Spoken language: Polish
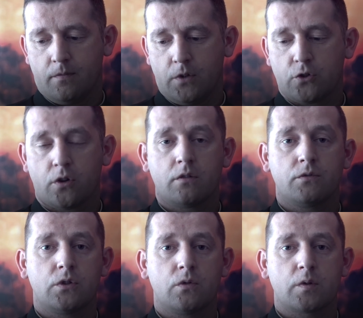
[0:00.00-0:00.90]
Wieczorem
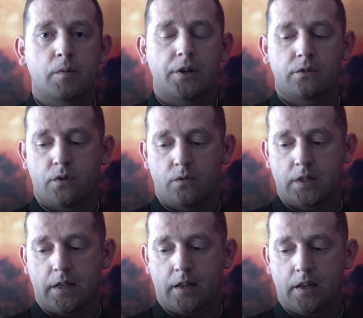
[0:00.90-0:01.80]
w dniu
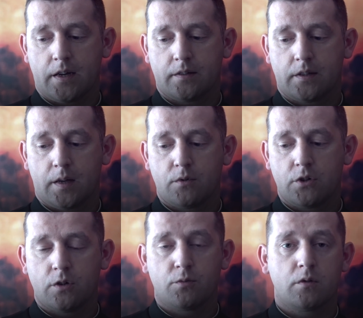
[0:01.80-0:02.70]
zmartwychwstania, tam
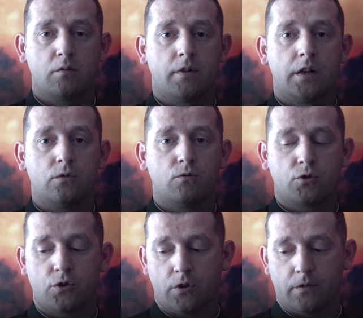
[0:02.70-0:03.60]
gdzie przybywali
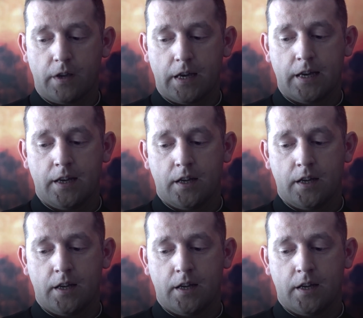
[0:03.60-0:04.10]
uczniowie,